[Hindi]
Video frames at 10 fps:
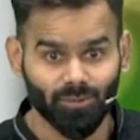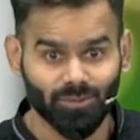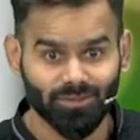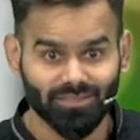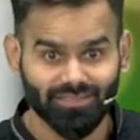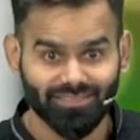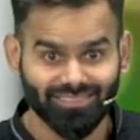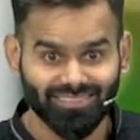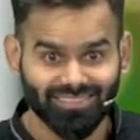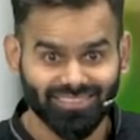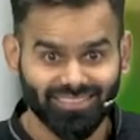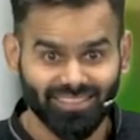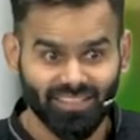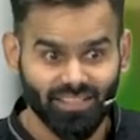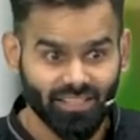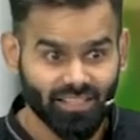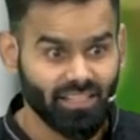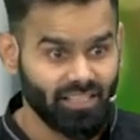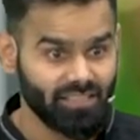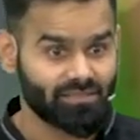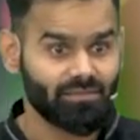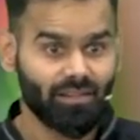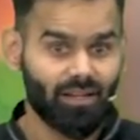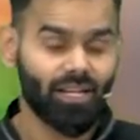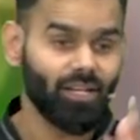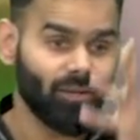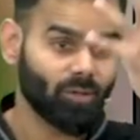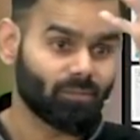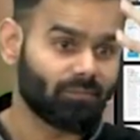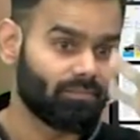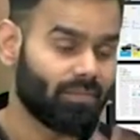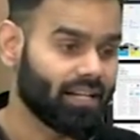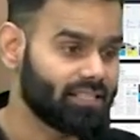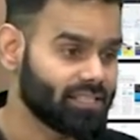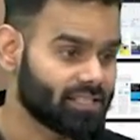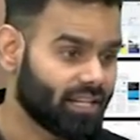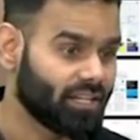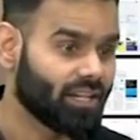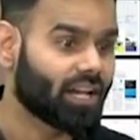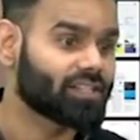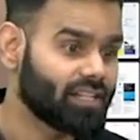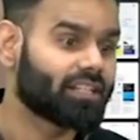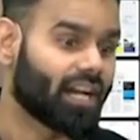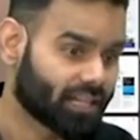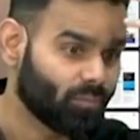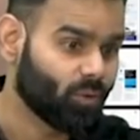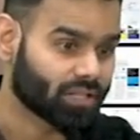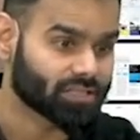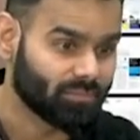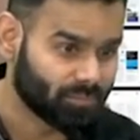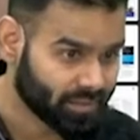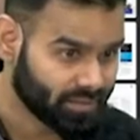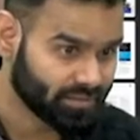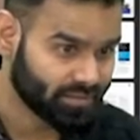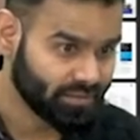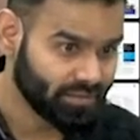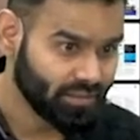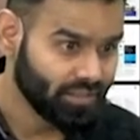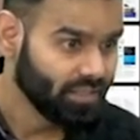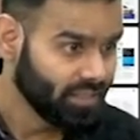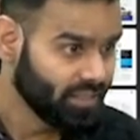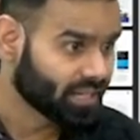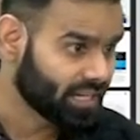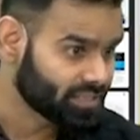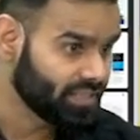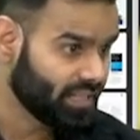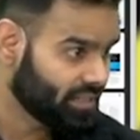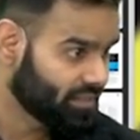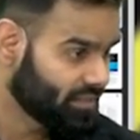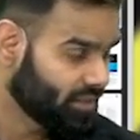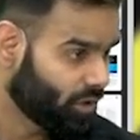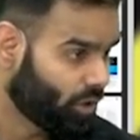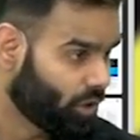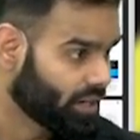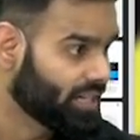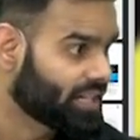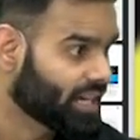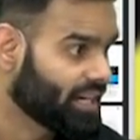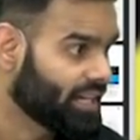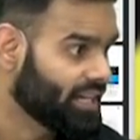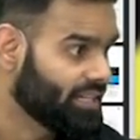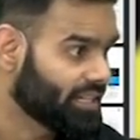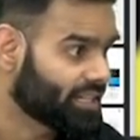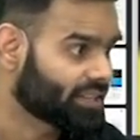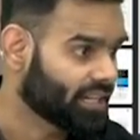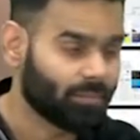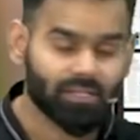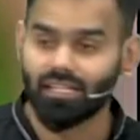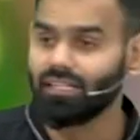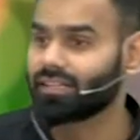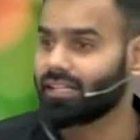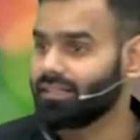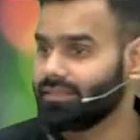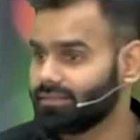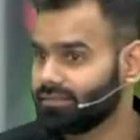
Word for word: लोगों को कि अरे ये बहुत भारी चीज है ना इनका सीए टाटा मोटर्स कंपनी इनका सीए ऑडिट करने के लिए कितने पैसे लेता है